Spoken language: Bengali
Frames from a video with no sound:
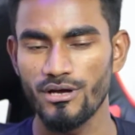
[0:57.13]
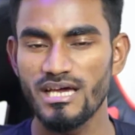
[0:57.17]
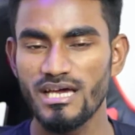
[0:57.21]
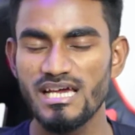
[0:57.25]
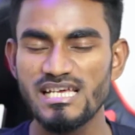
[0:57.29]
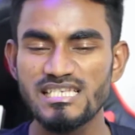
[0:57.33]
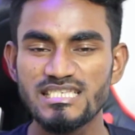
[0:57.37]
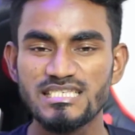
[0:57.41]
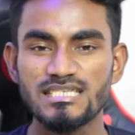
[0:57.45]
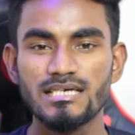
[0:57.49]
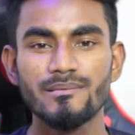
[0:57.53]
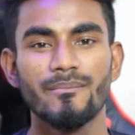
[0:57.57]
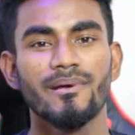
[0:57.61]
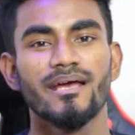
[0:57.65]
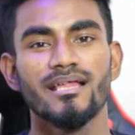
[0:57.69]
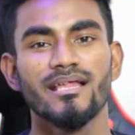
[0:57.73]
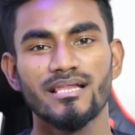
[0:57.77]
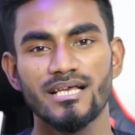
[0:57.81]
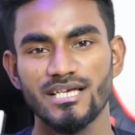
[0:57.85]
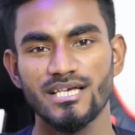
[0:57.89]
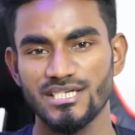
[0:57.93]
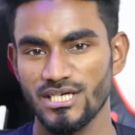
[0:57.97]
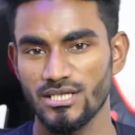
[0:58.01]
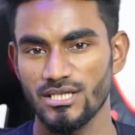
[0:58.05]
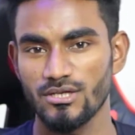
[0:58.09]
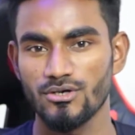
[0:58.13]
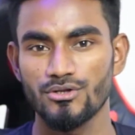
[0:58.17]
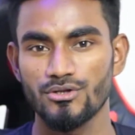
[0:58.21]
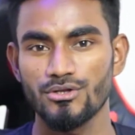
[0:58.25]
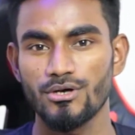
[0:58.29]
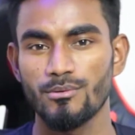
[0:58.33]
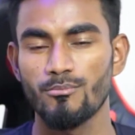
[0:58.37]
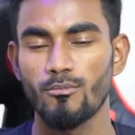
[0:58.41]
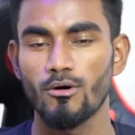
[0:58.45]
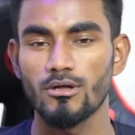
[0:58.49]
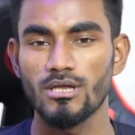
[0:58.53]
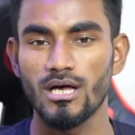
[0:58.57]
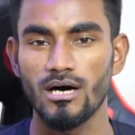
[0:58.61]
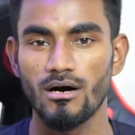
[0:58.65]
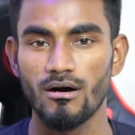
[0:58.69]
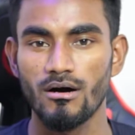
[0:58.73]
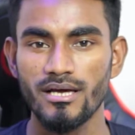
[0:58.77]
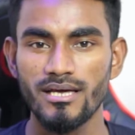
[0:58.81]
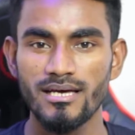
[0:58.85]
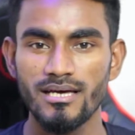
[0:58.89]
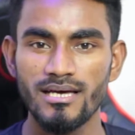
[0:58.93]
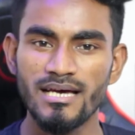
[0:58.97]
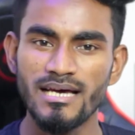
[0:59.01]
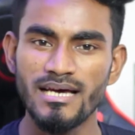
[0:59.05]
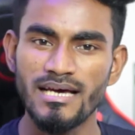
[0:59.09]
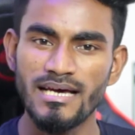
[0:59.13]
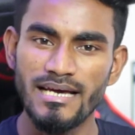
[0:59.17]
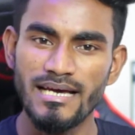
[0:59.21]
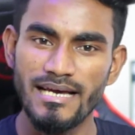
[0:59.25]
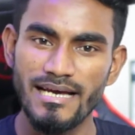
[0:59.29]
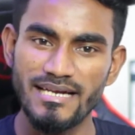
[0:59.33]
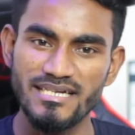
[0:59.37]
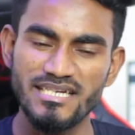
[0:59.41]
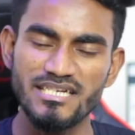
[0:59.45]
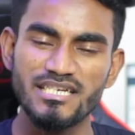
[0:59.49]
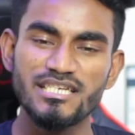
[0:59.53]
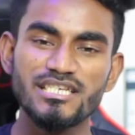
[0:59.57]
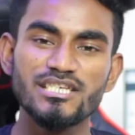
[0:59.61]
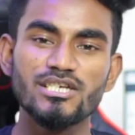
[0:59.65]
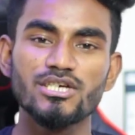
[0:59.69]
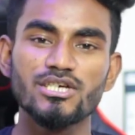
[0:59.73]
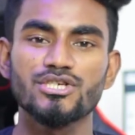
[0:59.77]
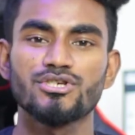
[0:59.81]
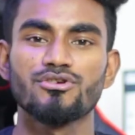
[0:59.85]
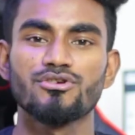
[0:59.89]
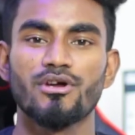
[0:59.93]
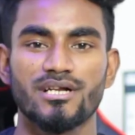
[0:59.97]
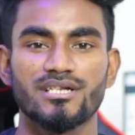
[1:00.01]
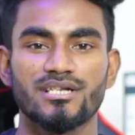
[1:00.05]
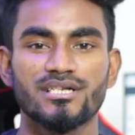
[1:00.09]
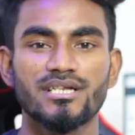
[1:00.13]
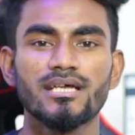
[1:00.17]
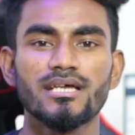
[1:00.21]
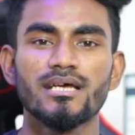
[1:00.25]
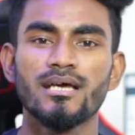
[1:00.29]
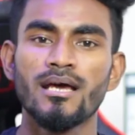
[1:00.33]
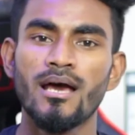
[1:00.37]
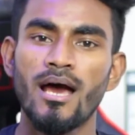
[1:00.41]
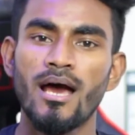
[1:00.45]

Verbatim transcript: এই জিমেলকে সাধারণত বলা হয় এটি নিজস্ব একটি